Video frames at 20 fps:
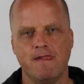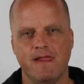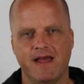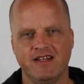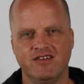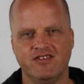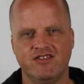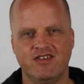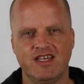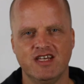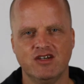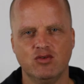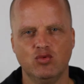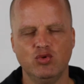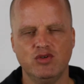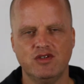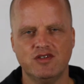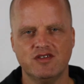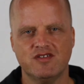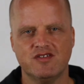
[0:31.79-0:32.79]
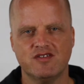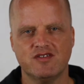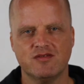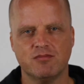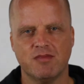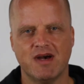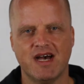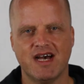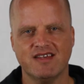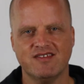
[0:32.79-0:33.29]
ein sehr gutes
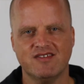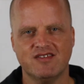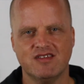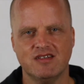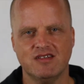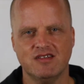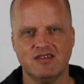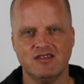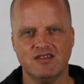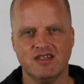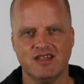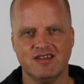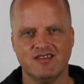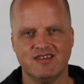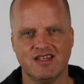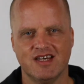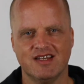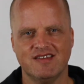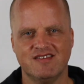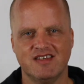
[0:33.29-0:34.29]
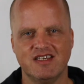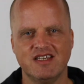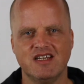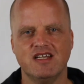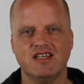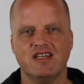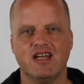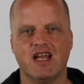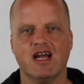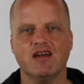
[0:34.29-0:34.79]
Maß sind, es
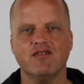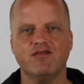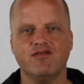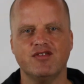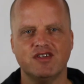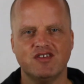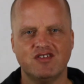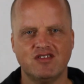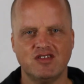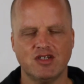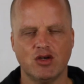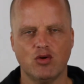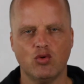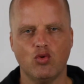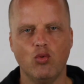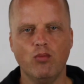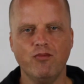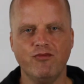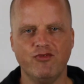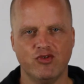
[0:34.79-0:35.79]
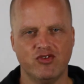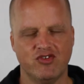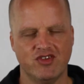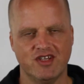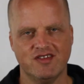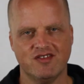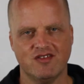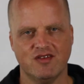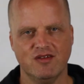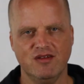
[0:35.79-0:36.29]
tatsächlich langfristig auch
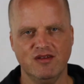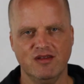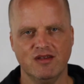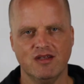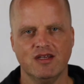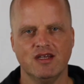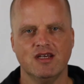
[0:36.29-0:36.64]
umzusetzen.